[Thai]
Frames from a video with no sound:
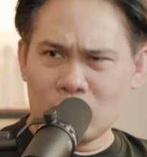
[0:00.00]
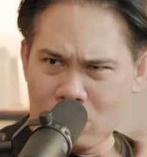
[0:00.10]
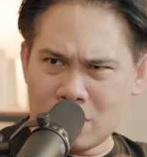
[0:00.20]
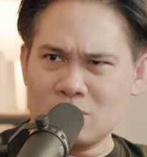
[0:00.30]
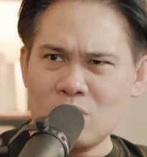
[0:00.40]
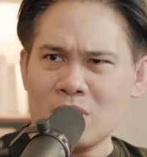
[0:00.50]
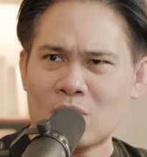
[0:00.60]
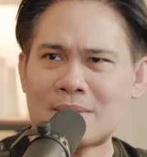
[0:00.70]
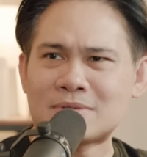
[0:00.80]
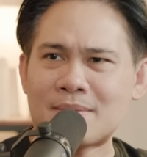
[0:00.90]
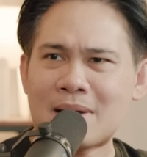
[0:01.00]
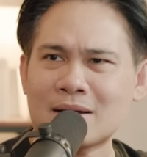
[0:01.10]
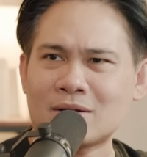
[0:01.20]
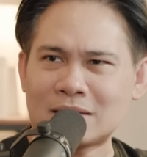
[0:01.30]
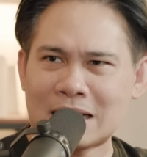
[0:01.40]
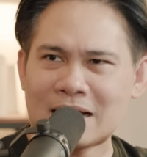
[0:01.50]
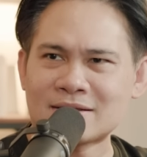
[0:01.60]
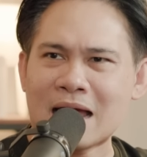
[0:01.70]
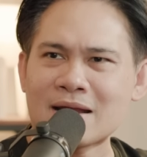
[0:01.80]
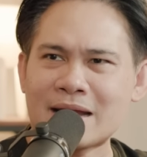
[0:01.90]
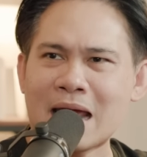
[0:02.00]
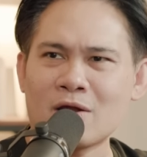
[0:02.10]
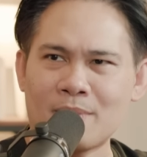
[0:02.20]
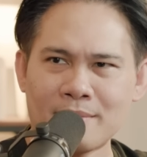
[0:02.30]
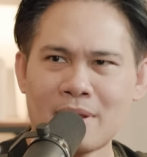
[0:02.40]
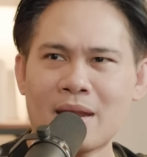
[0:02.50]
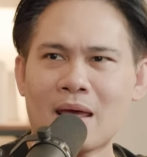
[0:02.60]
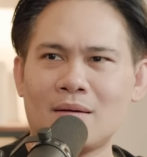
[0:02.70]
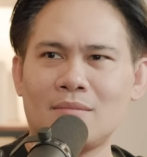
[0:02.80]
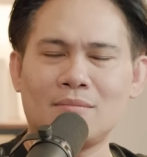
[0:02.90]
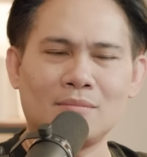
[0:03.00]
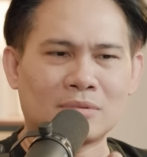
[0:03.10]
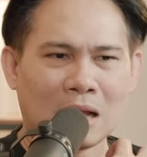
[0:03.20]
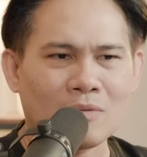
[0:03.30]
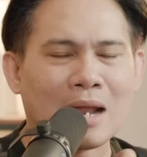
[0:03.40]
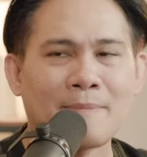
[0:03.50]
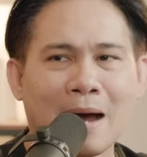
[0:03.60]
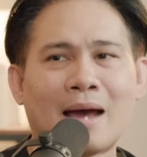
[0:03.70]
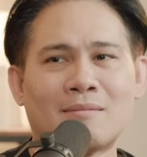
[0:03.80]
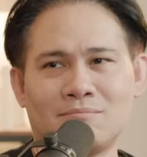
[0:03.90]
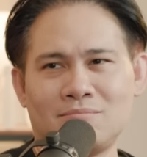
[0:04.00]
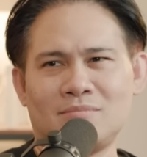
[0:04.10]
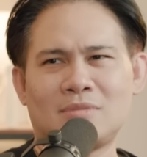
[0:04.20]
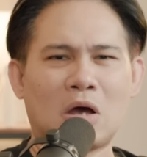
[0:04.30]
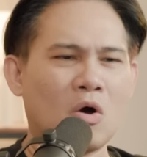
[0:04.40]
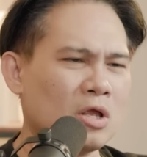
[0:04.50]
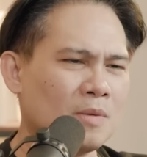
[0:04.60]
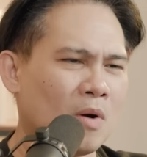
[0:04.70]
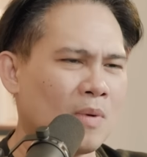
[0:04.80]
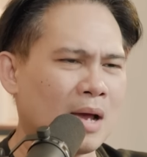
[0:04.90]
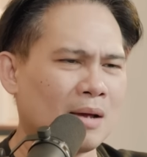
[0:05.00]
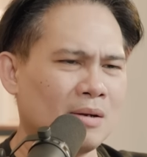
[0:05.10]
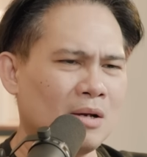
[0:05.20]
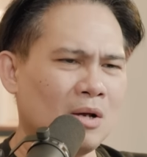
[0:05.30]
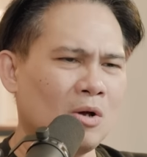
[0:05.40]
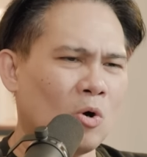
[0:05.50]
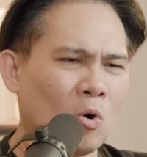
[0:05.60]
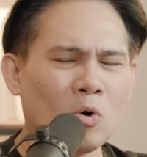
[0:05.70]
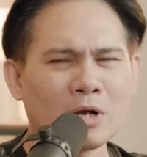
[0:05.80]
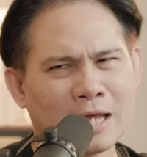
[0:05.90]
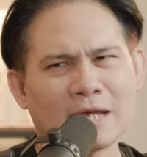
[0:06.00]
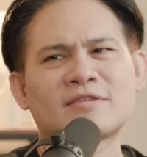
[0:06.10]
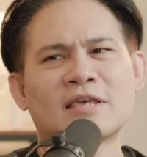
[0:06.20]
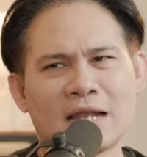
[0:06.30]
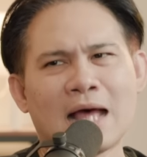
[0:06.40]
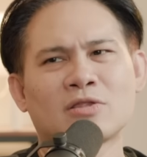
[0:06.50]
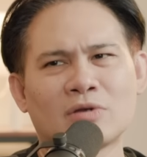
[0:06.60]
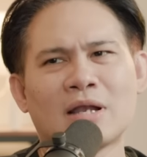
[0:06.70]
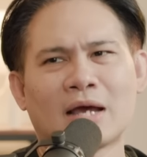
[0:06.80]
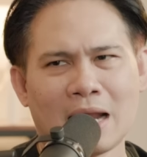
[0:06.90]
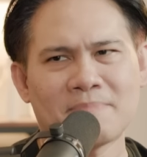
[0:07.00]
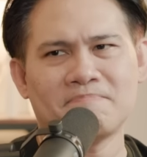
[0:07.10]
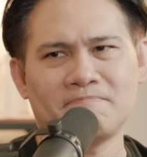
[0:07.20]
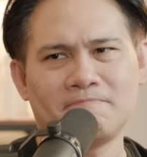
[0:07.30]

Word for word: วด้วยด้วยความสามารถในการสร้างรายได้เราแบบนี้เนี่ยเท่าไหร่ผ่านเขาก็จะบอกว่าโหได้แค่สี่ล้านเท่านั้นแหละครับ